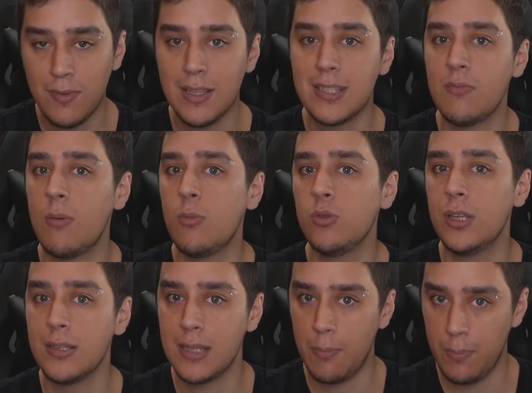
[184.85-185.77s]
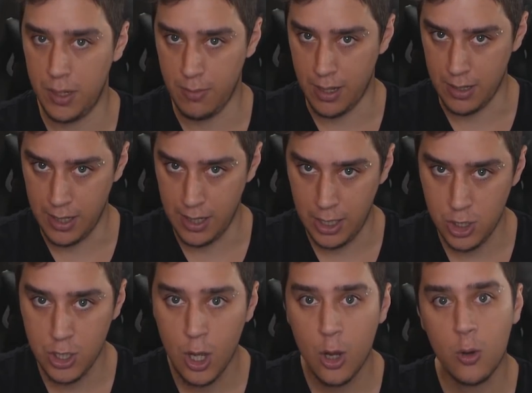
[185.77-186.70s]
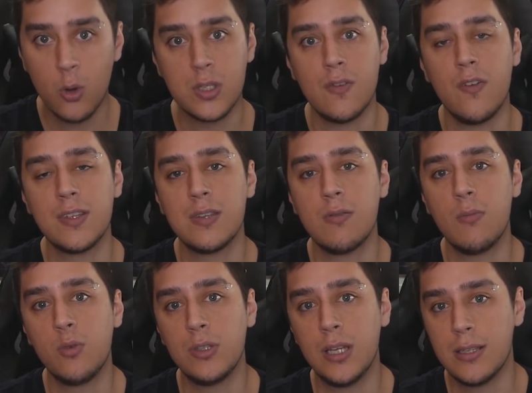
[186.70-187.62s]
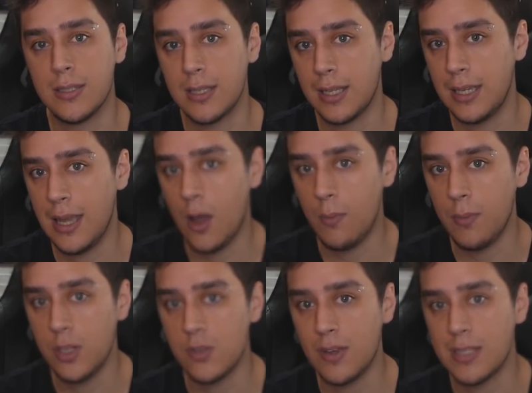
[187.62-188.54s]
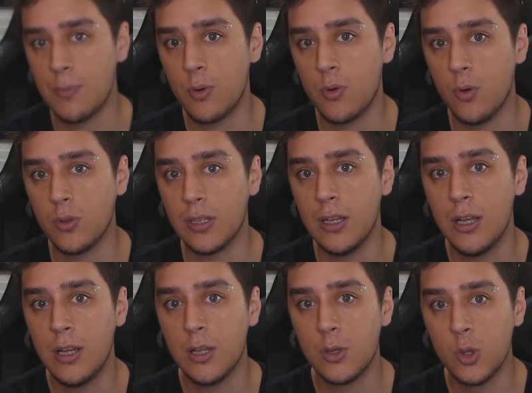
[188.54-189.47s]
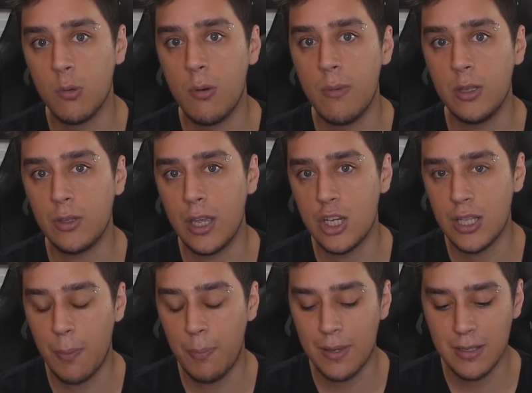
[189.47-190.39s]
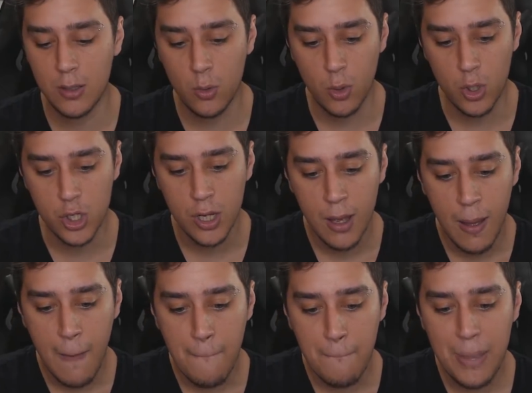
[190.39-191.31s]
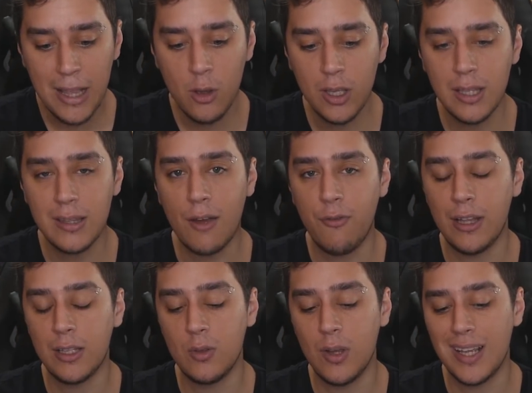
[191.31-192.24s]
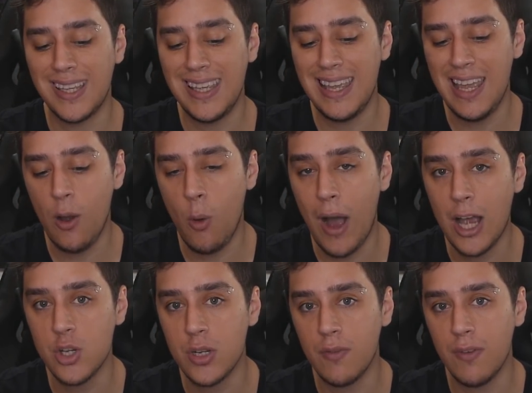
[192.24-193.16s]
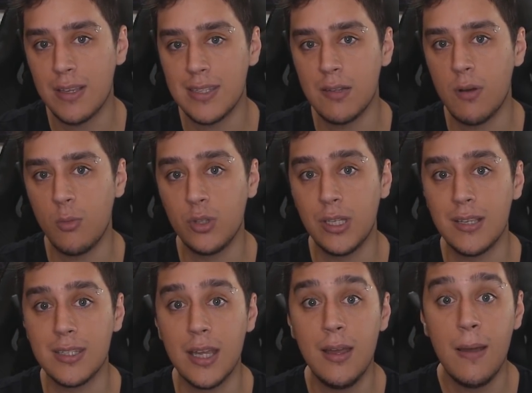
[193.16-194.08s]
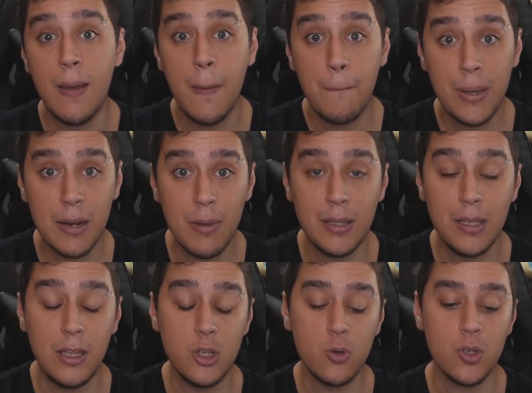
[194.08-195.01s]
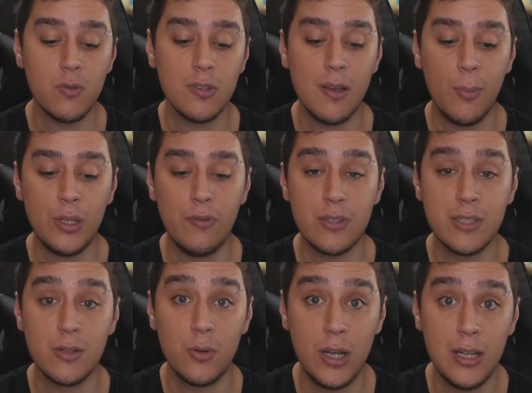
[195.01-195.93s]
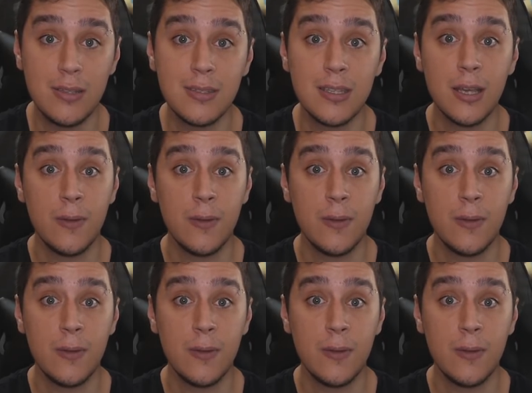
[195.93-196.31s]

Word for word: ser uma mudança permanente ou se vai ser uma mudança que realmente vai ser por conta do momento que a gente está passando hoje. Pelo que está falando aqui, eu acho que vai ser uma mudança permanente, onde você vai poder fazer raids